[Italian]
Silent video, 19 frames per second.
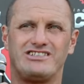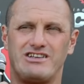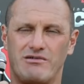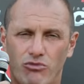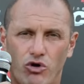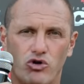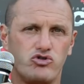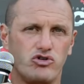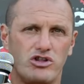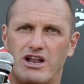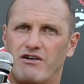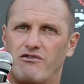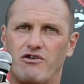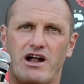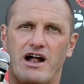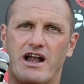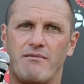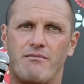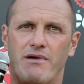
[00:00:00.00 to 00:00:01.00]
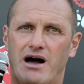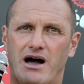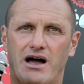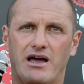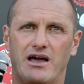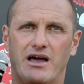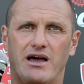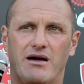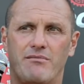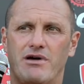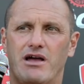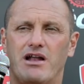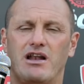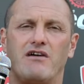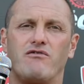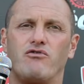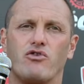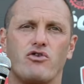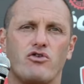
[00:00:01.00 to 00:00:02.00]
molto, da lavorare, ma eh, a me il
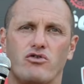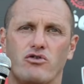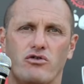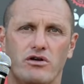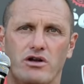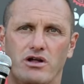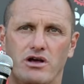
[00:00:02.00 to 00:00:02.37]
lavoro non,